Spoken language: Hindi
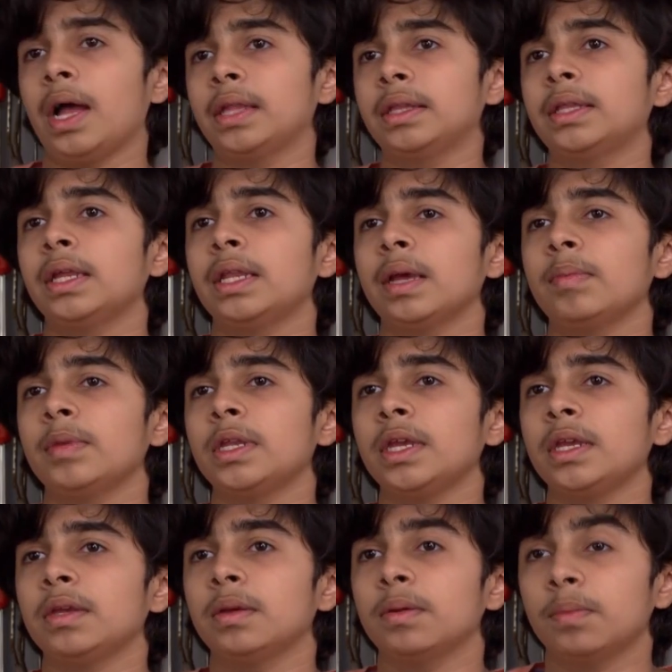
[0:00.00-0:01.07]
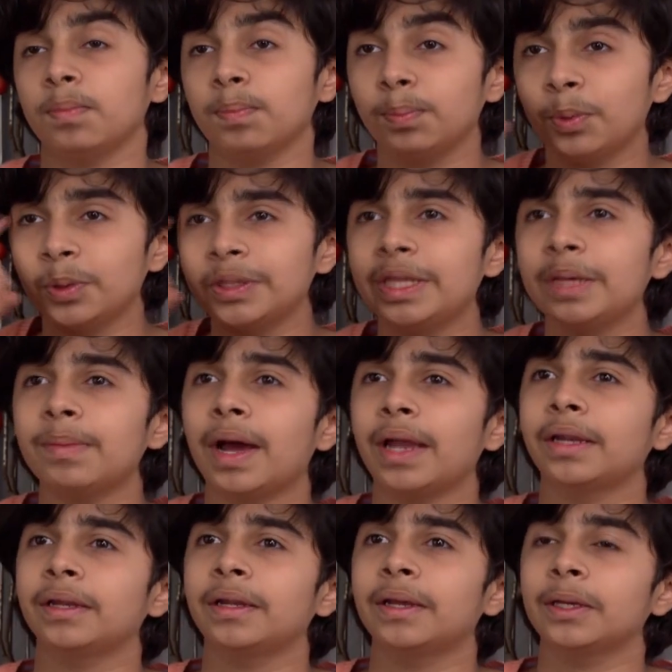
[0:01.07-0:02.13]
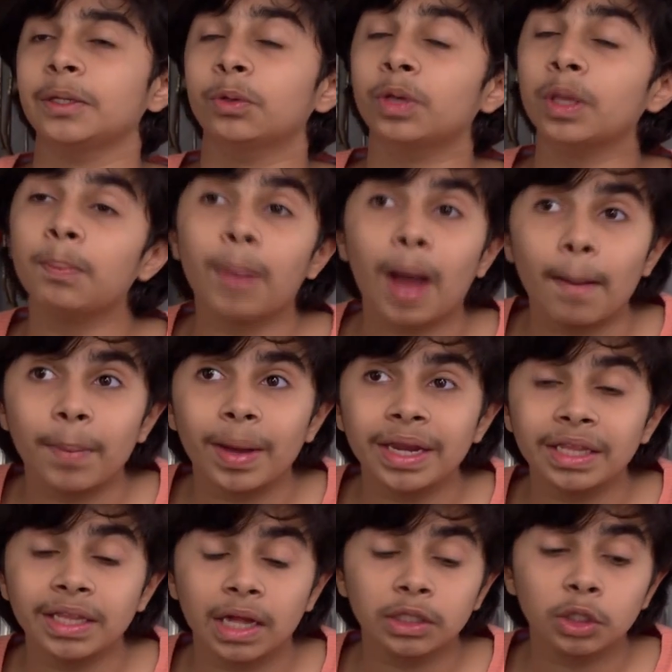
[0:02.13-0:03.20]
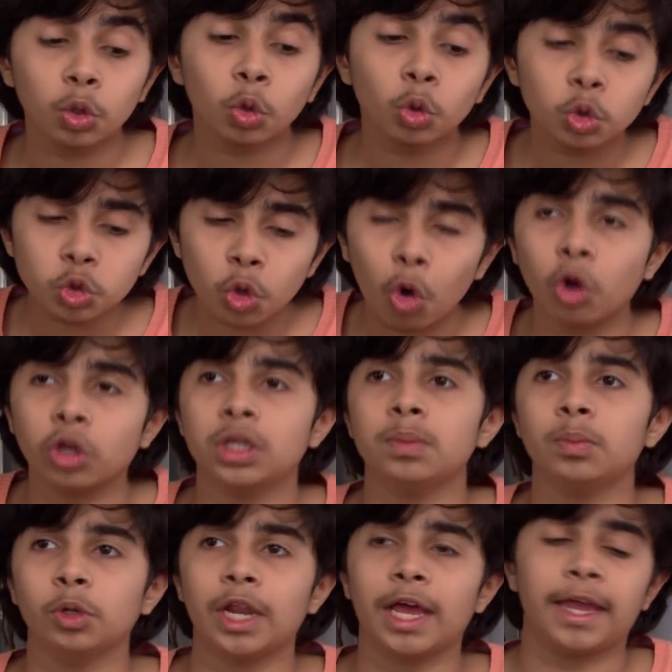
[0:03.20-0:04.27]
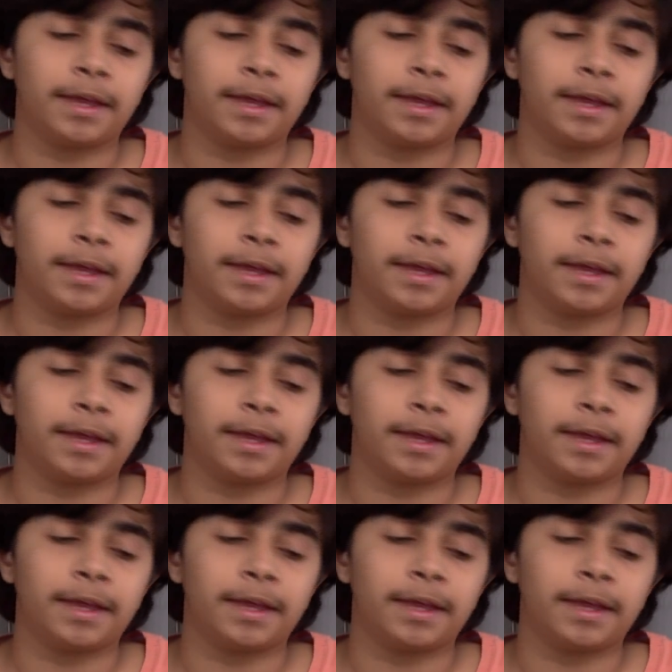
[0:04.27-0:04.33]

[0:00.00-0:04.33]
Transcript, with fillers: अंतर्यामी नहीं बुद्धिमान क्योंकि पापा ने दादी को कुछ और ही बोला